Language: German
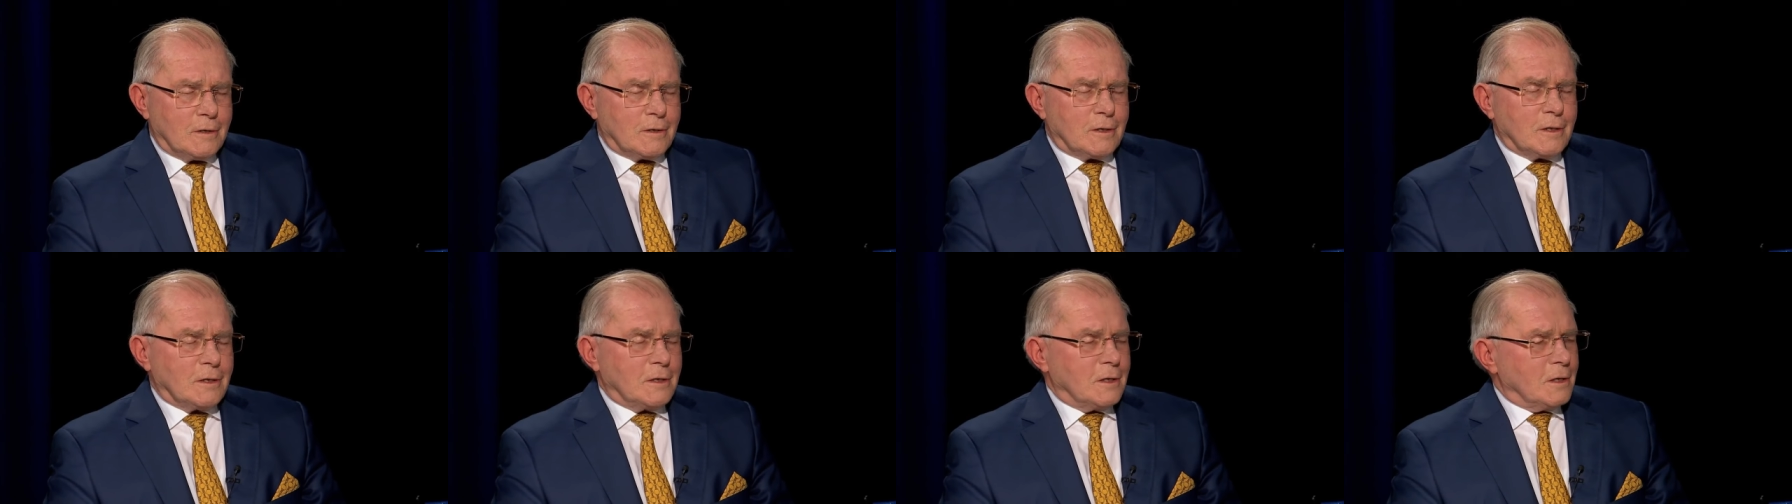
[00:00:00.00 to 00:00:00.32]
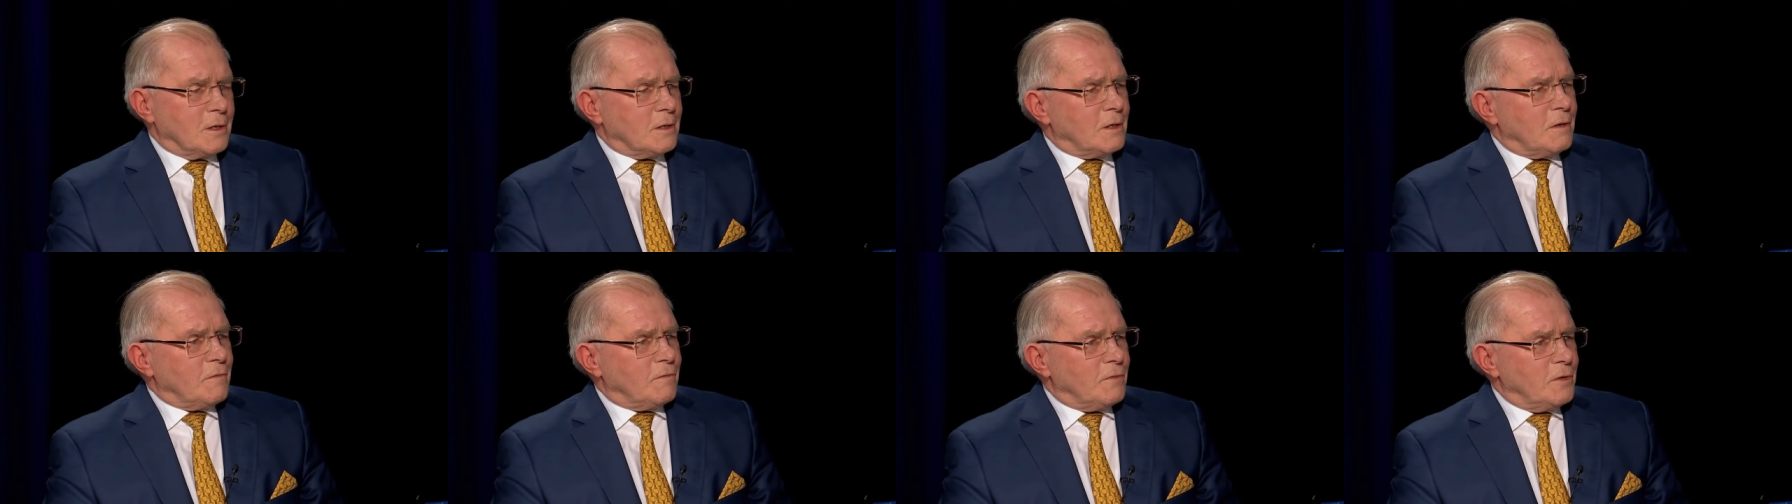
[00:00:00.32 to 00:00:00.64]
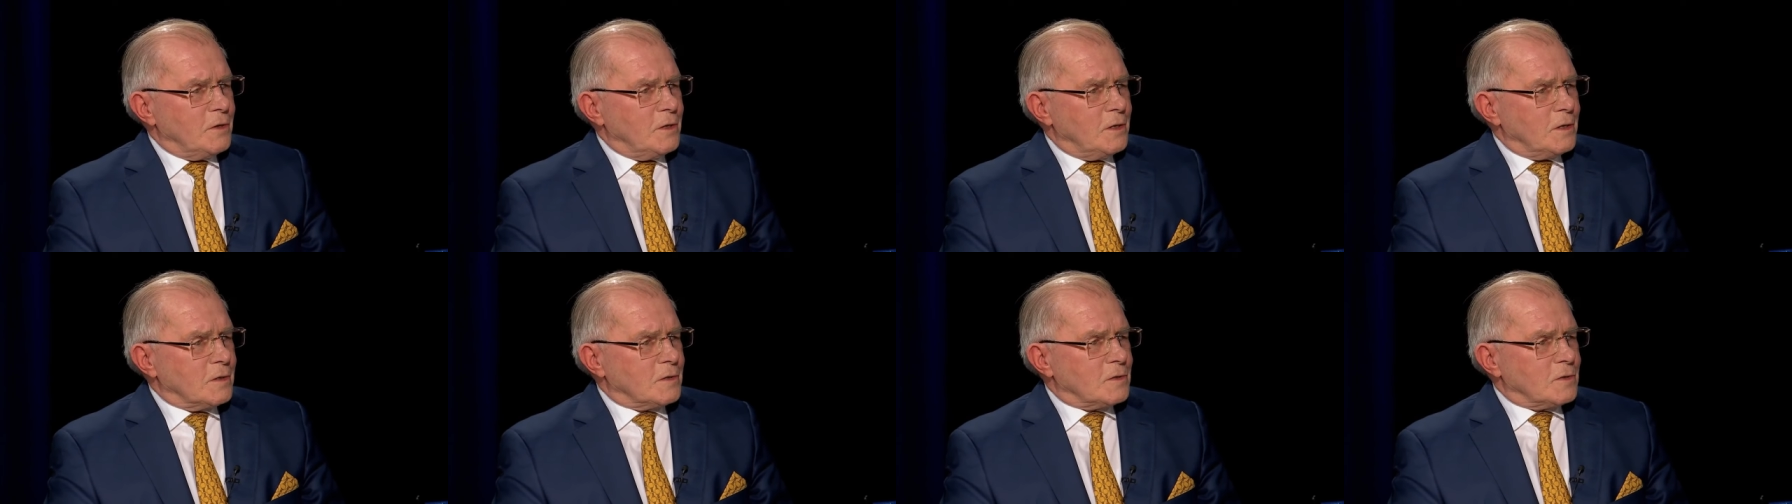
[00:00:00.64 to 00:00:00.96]
Denn er
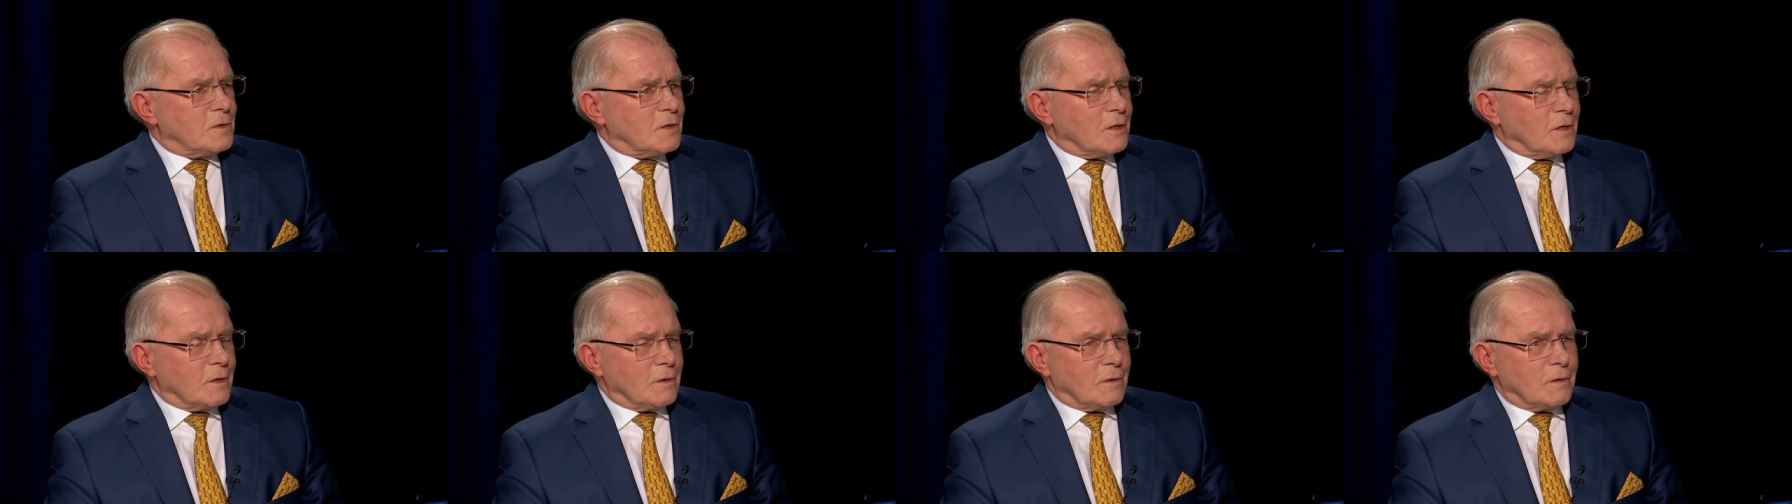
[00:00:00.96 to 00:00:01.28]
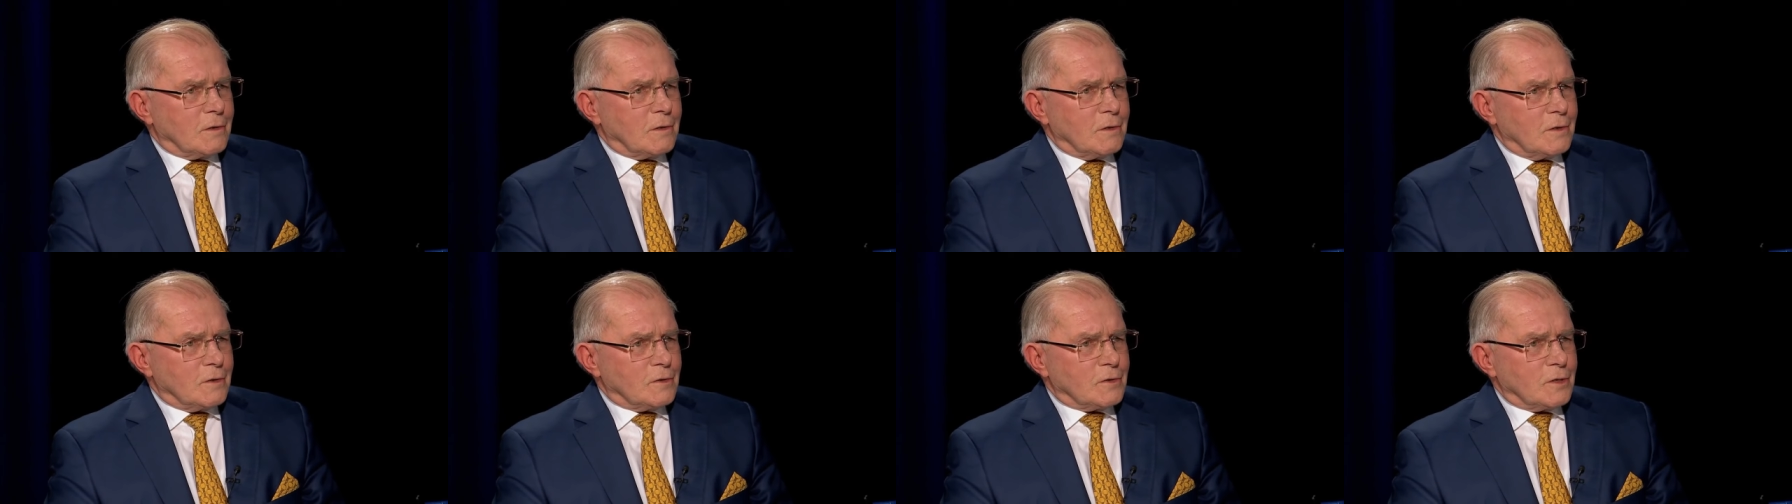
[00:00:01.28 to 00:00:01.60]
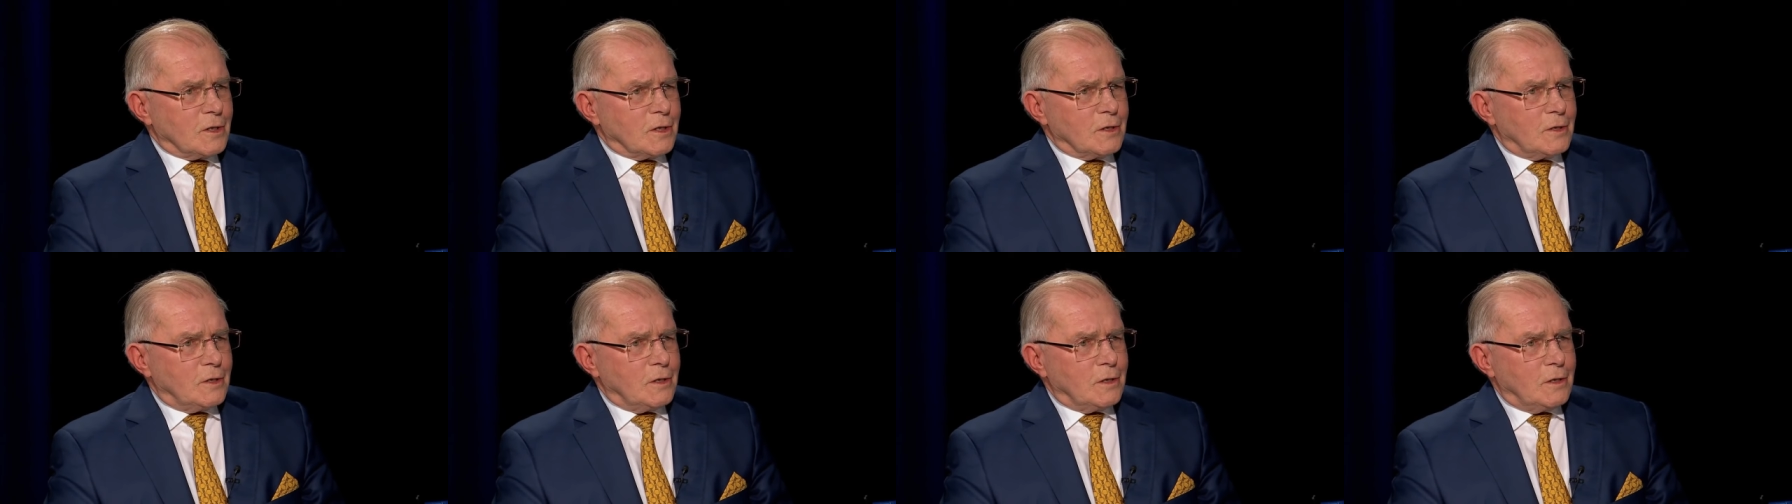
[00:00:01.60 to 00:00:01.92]
definiert
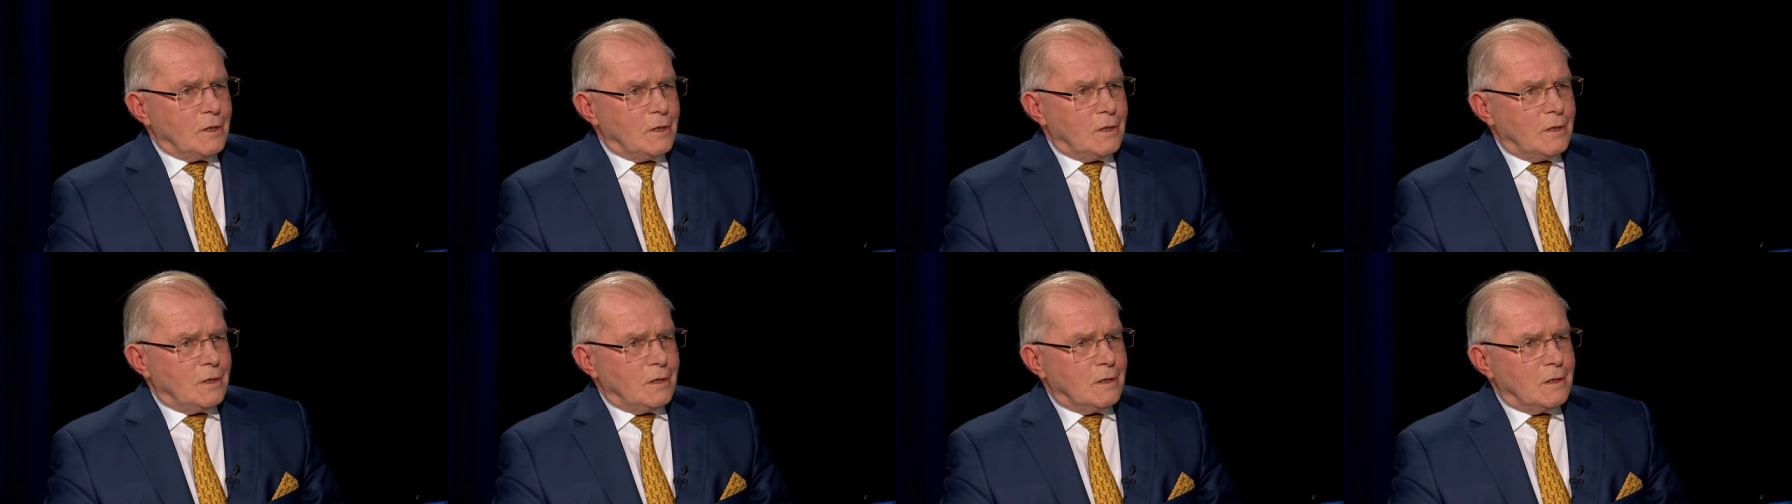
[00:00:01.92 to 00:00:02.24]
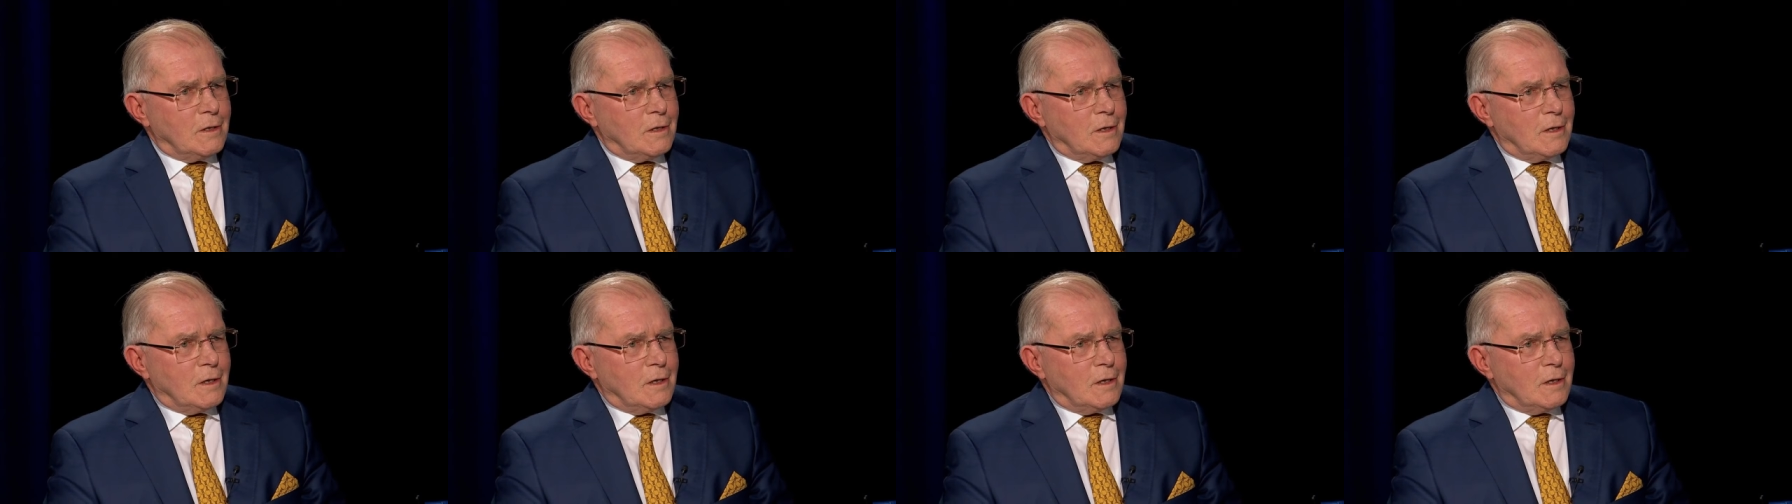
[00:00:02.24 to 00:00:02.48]
Strategie